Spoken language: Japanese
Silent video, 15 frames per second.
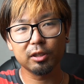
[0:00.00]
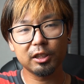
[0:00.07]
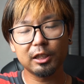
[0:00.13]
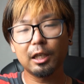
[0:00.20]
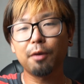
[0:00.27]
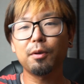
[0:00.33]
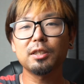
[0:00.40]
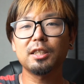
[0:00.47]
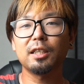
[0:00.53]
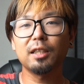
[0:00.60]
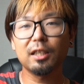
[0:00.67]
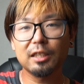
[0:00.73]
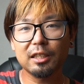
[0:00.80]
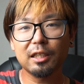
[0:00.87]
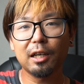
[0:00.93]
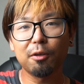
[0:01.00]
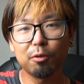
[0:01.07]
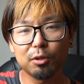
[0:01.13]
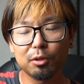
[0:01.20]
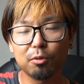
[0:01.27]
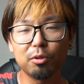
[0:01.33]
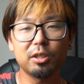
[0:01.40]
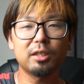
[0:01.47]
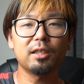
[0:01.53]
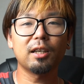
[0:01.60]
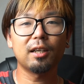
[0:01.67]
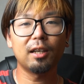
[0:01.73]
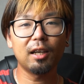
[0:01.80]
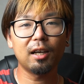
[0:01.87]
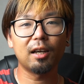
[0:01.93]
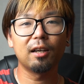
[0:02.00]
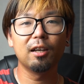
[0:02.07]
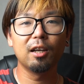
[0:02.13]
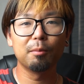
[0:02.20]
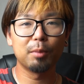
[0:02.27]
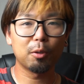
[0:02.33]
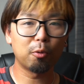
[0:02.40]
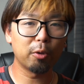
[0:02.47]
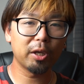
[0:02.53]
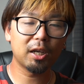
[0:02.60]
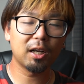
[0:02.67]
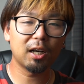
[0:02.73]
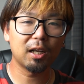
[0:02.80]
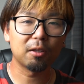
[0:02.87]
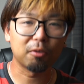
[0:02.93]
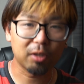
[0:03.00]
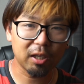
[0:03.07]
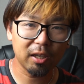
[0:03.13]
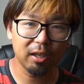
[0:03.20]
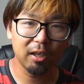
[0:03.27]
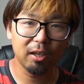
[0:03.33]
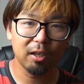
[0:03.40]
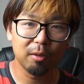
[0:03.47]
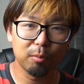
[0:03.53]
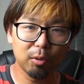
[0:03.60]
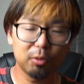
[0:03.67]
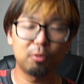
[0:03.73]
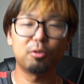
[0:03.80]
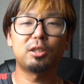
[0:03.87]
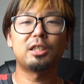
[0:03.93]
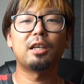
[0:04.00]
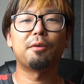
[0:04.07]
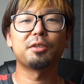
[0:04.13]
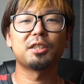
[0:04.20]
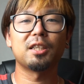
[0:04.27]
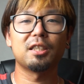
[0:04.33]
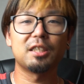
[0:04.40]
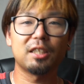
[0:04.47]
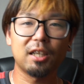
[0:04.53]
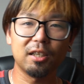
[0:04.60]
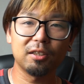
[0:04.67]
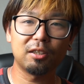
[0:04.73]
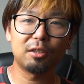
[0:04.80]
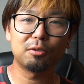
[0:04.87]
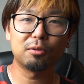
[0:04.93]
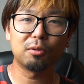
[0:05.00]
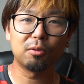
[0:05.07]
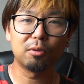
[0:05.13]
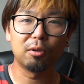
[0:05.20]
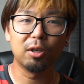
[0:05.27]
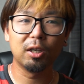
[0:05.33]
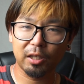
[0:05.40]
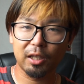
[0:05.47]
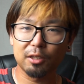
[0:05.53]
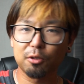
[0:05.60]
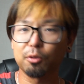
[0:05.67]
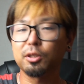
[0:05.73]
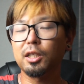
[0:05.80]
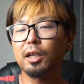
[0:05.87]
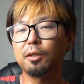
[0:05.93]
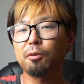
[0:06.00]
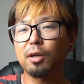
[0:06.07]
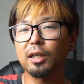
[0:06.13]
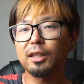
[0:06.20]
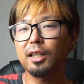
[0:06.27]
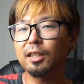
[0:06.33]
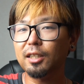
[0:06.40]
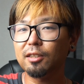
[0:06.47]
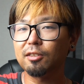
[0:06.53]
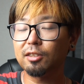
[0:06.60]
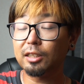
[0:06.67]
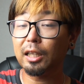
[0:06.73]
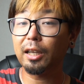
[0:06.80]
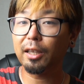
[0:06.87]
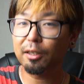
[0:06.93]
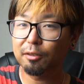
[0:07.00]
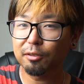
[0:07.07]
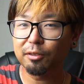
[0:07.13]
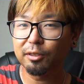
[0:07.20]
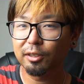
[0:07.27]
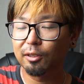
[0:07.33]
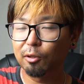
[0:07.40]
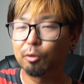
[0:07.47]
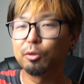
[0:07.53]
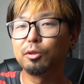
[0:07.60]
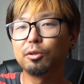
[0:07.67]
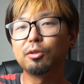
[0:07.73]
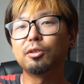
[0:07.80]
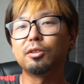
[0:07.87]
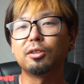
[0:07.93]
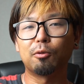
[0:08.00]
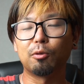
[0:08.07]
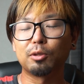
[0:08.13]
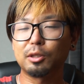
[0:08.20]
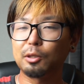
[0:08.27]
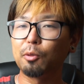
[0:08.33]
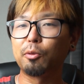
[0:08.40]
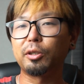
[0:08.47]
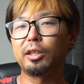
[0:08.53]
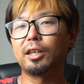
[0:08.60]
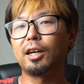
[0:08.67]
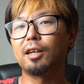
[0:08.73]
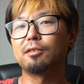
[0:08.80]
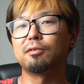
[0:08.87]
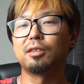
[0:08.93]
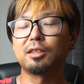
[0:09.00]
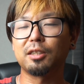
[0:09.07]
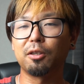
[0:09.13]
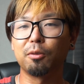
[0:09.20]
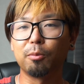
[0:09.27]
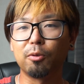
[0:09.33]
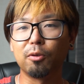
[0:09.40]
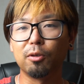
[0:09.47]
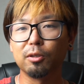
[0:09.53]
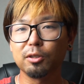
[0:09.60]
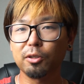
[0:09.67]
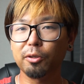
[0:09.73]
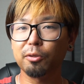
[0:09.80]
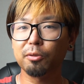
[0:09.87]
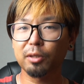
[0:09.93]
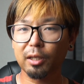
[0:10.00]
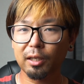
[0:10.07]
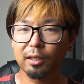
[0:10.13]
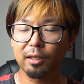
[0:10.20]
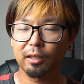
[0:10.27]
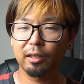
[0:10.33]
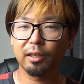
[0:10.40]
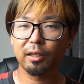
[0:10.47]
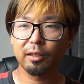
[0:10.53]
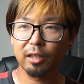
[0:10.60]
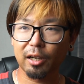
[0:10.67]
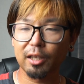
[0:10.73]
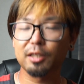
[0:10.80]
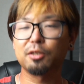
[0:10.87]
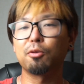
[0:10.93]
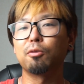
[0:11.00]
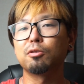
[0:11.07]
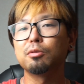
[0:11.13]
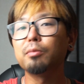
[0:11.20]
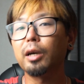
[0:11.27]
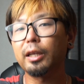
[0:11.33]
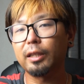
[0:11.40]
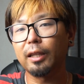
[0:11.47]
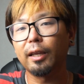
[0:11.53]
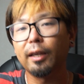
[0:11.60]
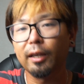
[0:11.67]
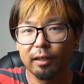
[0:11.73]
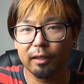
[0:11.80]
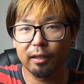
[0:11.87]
幸せな時間を過ごしながら、まあ、これからのねもっと幸せな時間っていうのを、えー、女性の方に伝えるというこうストーリーがあるんですけどもそれをね、えー、ナレーションを踏まえて、